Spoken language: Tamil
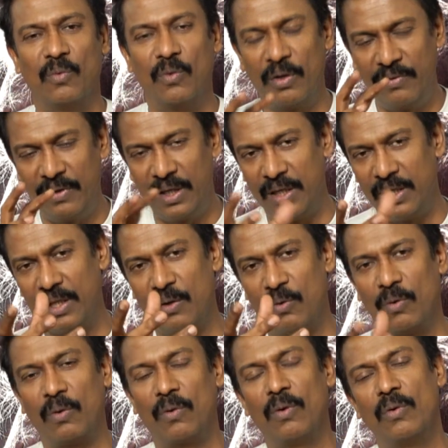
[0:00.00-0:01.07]
உளவியல் ரீதியாக
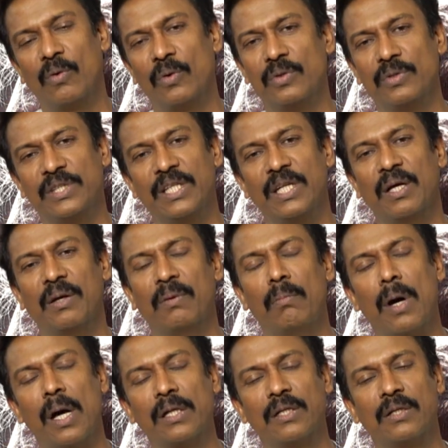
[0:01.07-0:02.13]
அவங்களுக்குள்ள ஒரு சின்ன
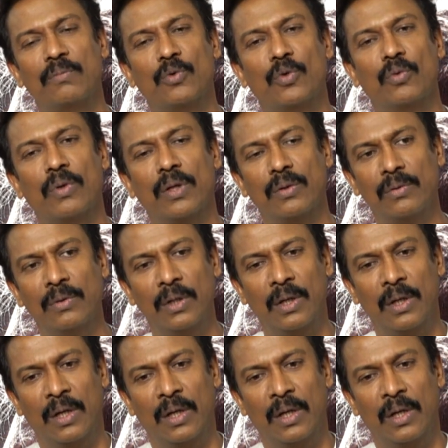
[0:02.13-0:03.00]
மாற்றம் ஒன்று வரும்